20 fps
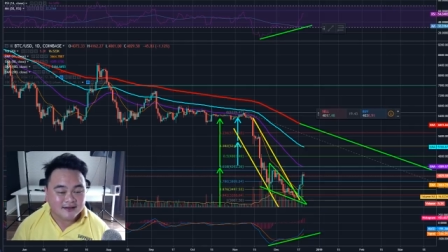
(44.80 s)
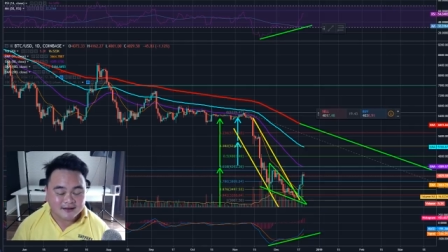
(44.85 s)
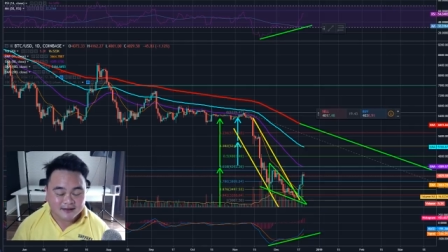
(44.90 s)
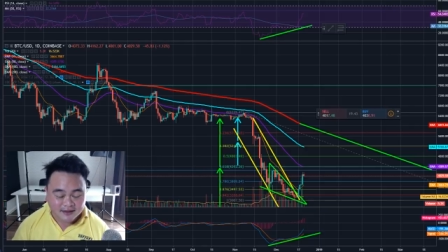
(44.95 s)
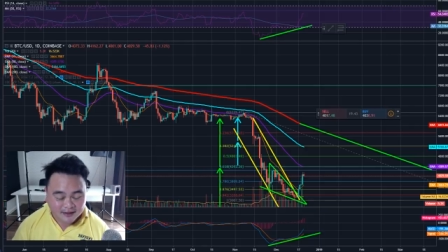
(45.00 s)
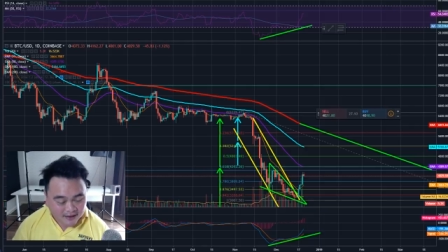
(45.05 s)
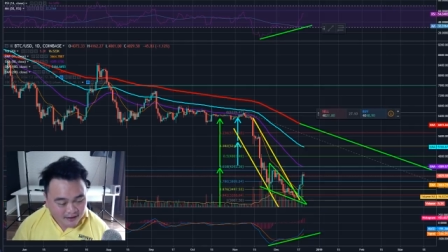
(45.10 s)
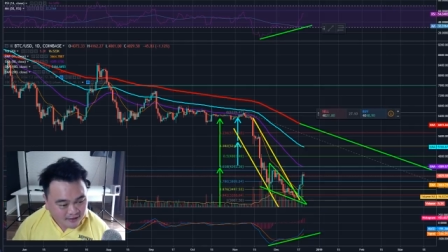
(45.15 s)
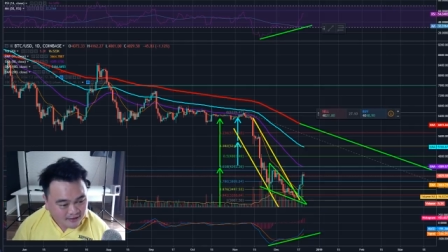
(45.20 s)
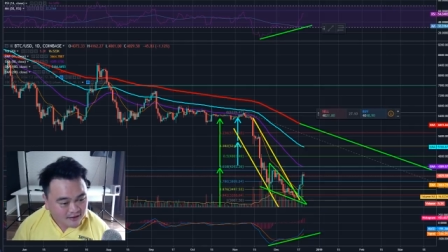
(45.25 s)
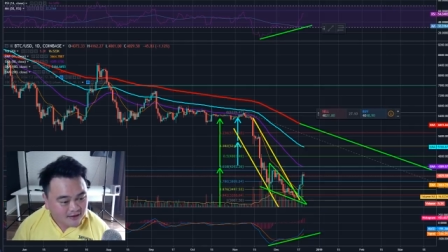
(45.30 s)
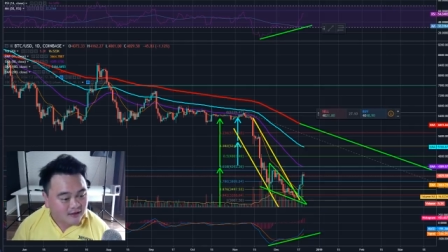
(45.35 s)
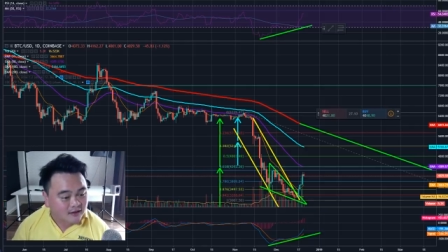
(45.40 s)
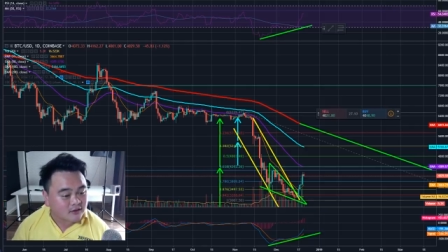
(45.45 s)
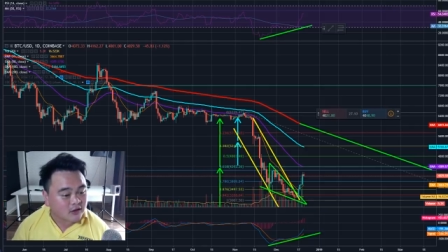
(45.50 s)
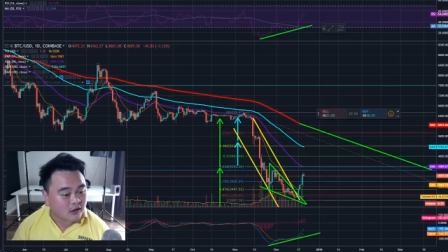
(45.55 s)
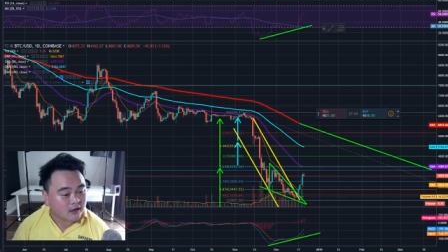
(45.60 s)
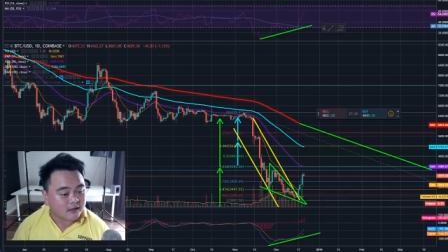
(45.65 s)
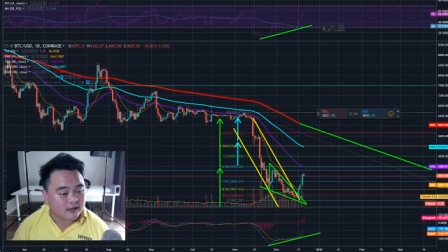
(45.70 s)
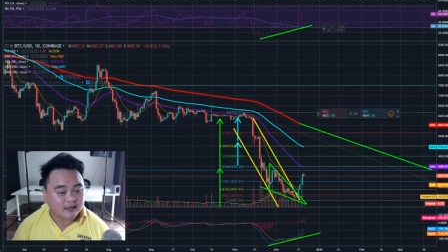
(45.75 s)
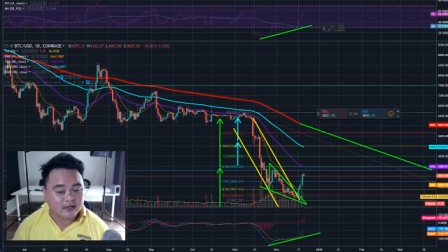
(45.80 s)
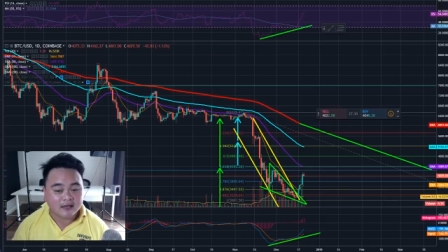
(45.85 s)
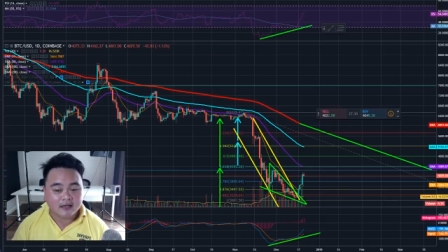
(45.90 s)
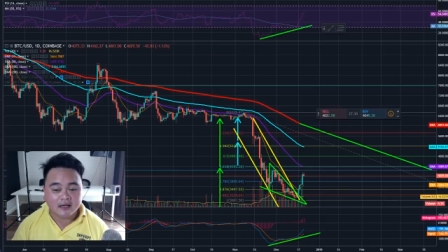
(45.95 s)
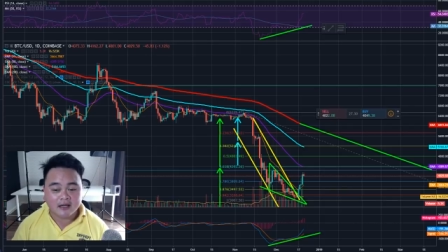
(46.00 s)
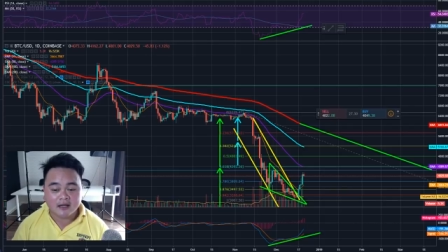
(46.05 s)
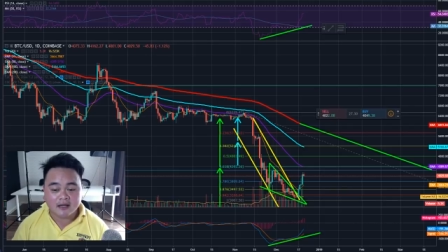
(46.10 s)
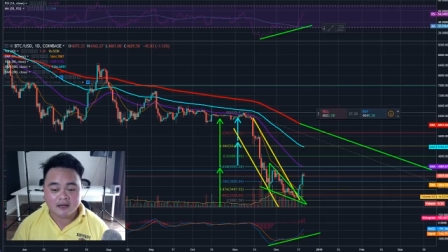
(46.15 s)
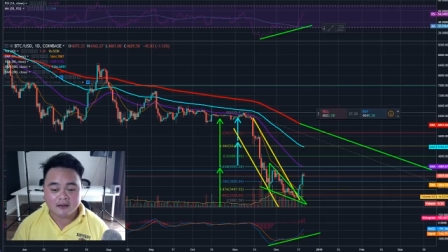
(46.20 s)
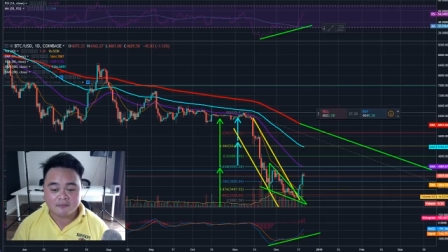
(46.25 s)
ดังนั้นเนี่ยตอนนี้
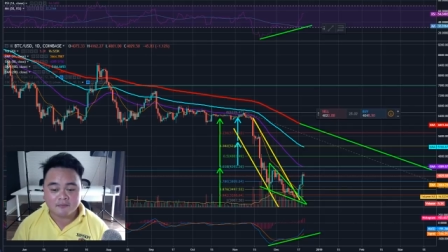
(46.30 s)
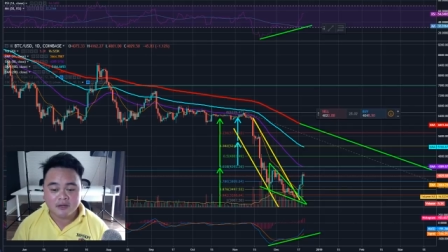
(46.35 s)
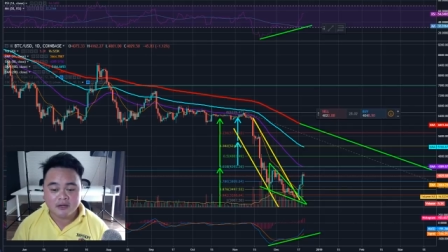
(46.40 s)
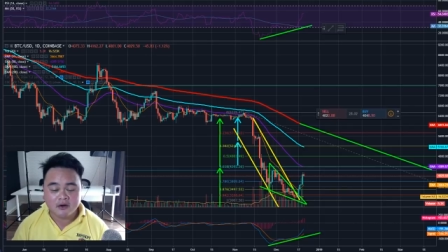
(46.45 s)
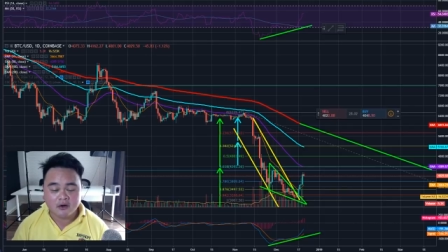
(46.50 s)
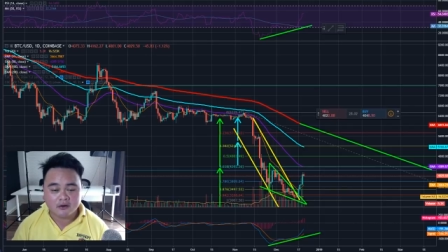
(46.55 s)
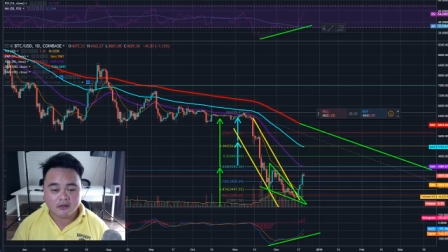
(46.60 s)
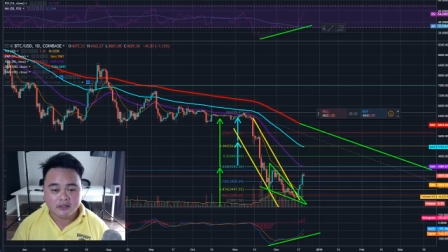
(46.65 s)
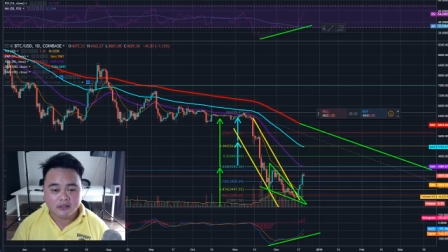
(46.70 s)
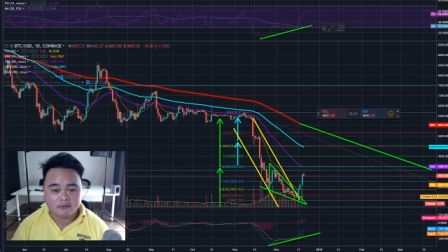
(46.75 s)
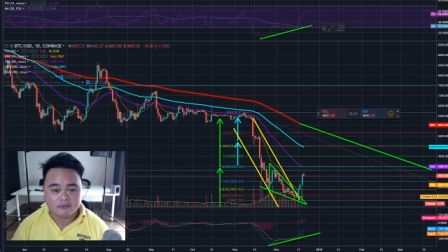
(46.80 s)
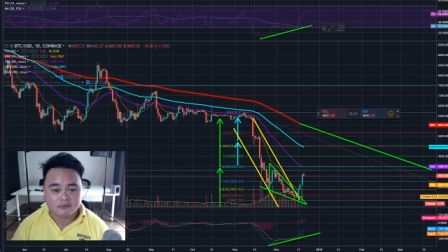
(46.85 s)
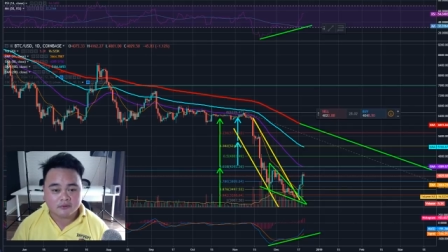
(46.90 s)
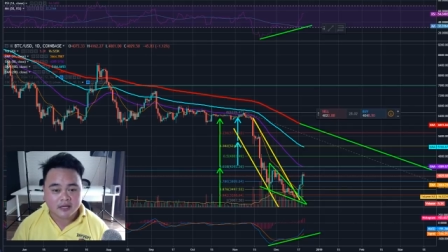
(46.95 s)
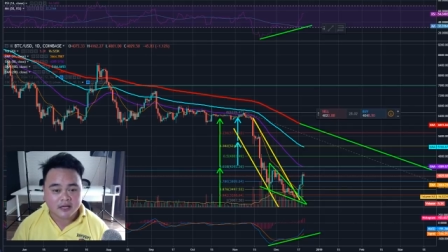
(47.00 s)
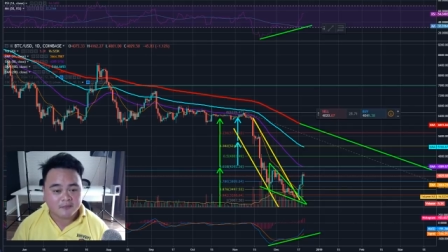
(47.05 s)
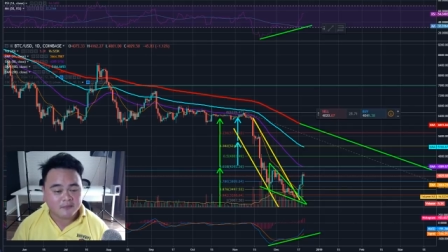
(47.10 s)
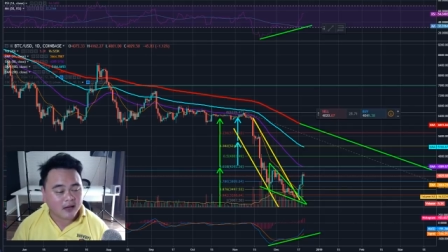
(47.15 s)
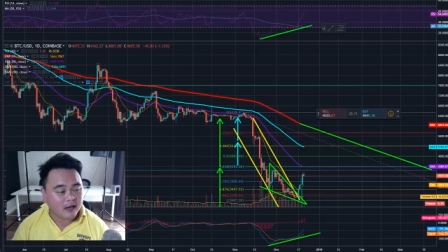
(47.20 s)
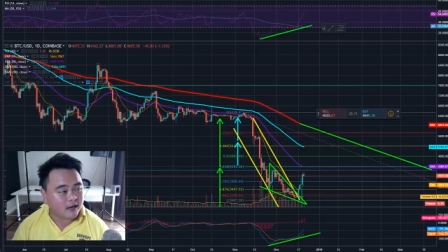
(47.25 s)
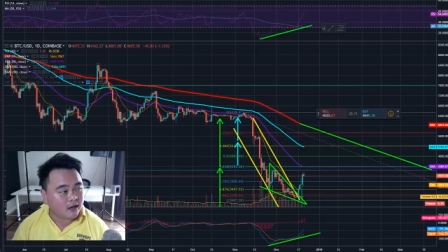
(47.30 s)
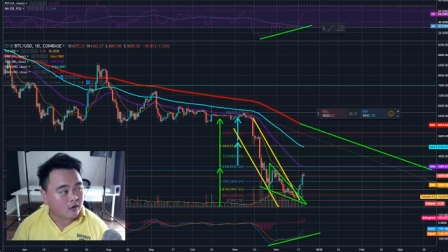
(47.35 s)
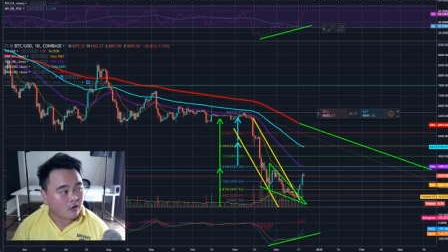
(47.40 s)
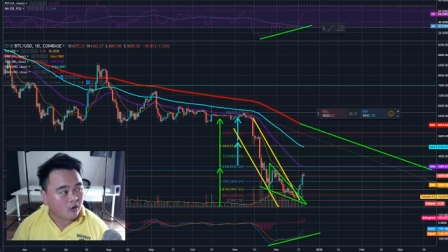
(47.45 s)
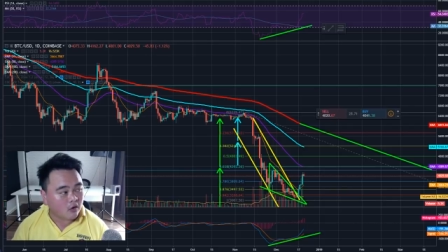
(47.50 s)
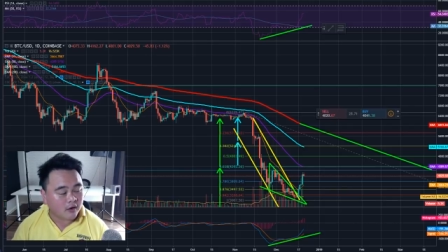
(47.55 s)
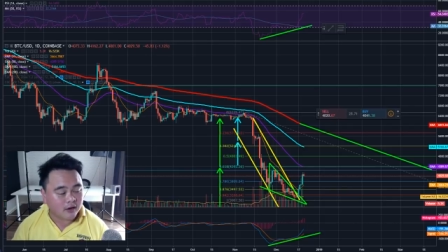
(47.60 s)
นะฮะพี่น้องที่อยู่กรุงเทพมหานค